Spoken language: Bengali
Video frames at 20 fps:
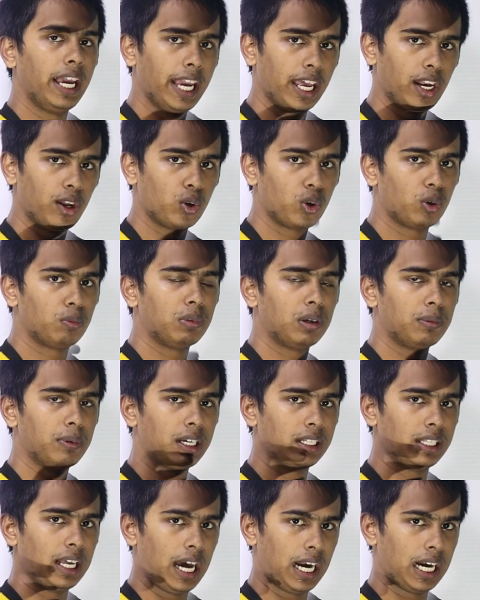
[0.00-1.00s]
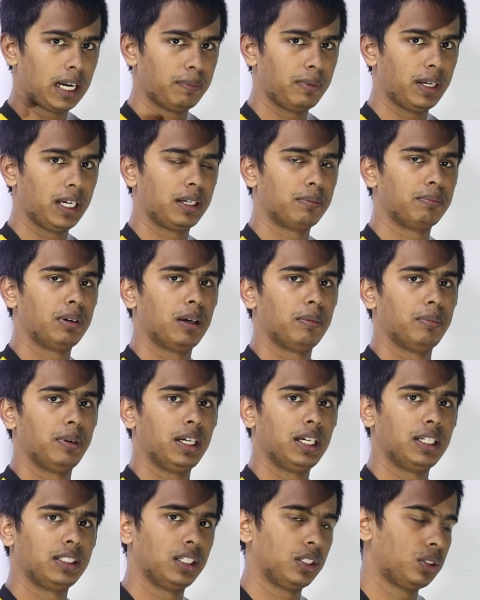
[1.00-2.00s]
এরকমভাবে ধারাবাহিকভাবে
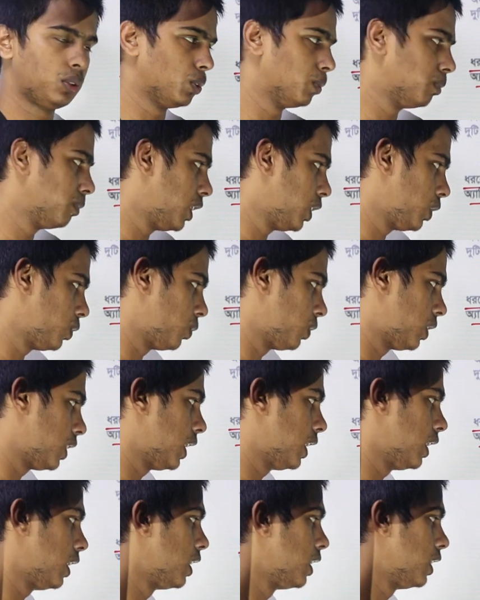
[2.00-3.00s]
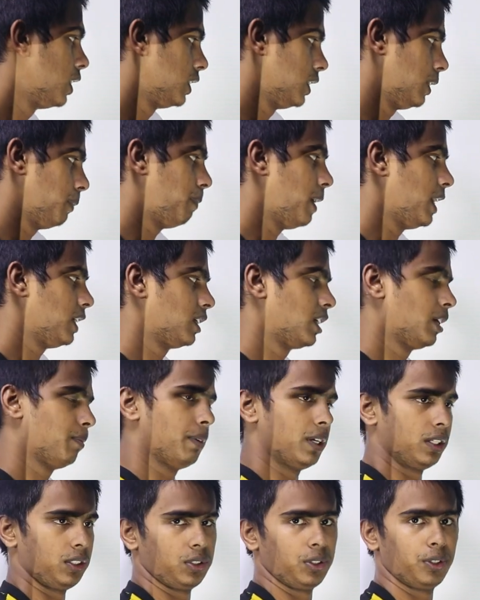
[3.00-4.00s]
যে তোমরা টোটাল যে পাঁচটা
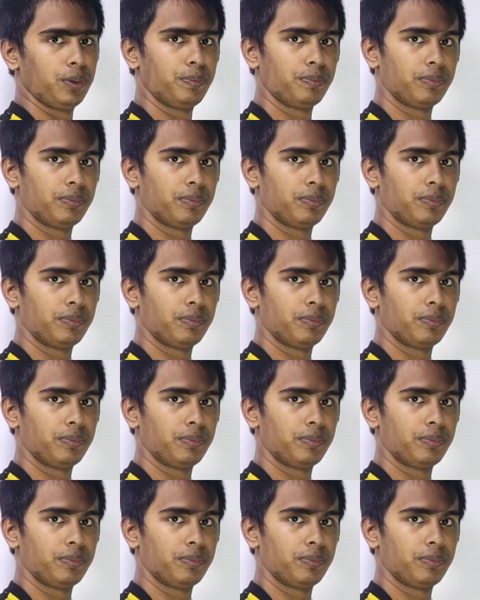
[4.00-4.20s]
পাচ্ছ